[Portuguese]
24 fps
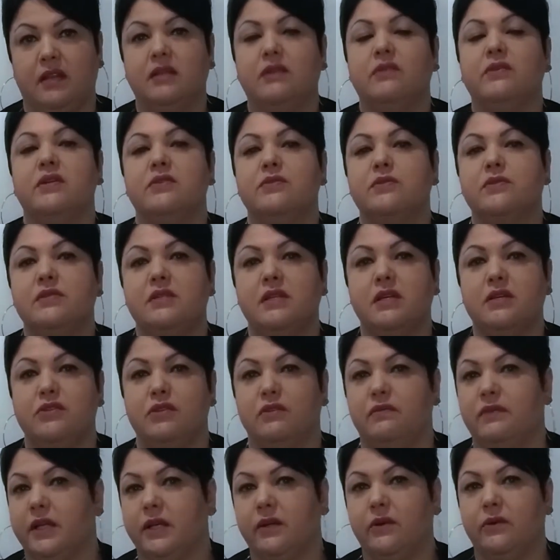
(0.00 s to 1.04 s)
Não que isso
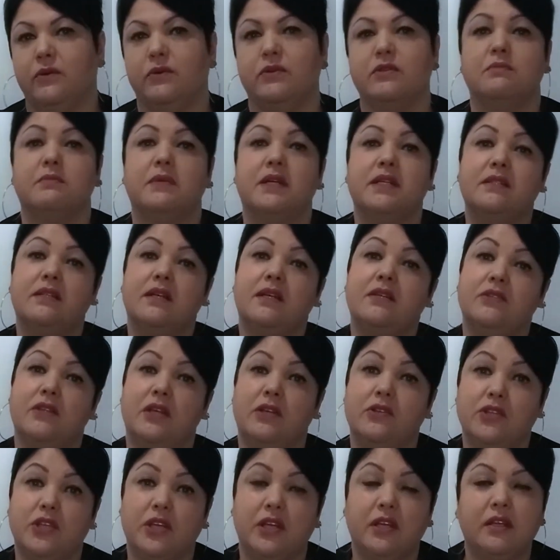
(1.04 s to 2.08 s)
seja vergonhoso, mas tem
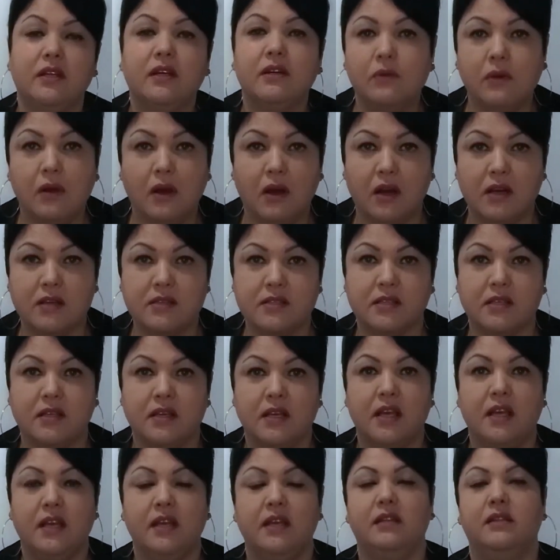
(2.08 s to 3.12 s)
gente que não gosta.
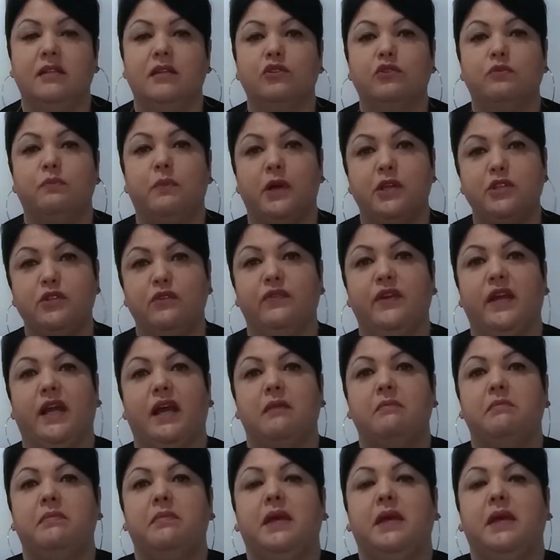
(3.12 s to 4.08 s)
Então tu pode ficar